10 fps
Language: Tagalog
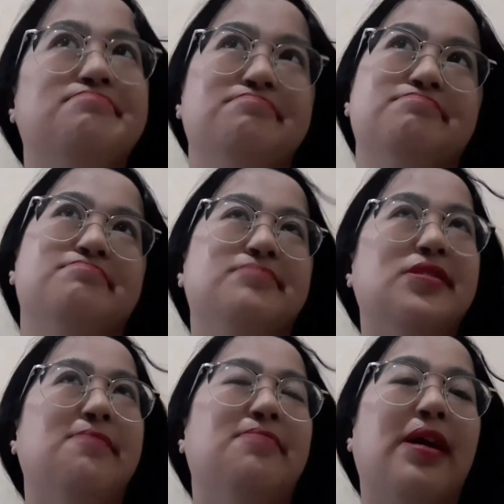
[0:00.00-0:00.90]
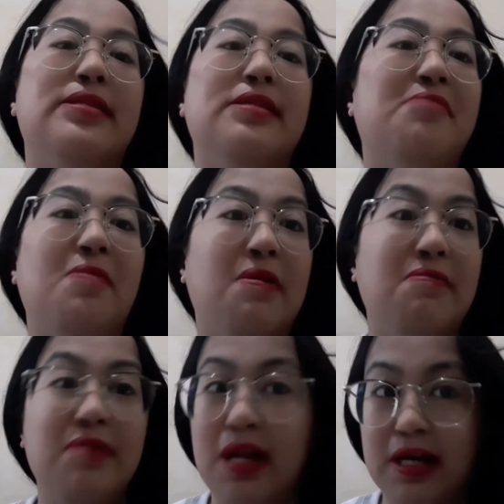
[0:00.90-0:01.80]
mm, syempre hindi
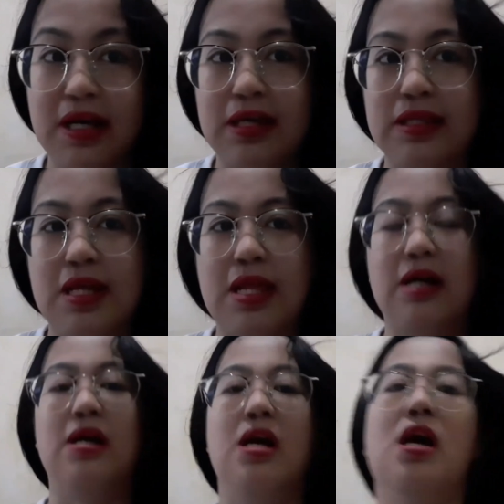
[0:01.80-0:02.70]
mawawala ang kanilang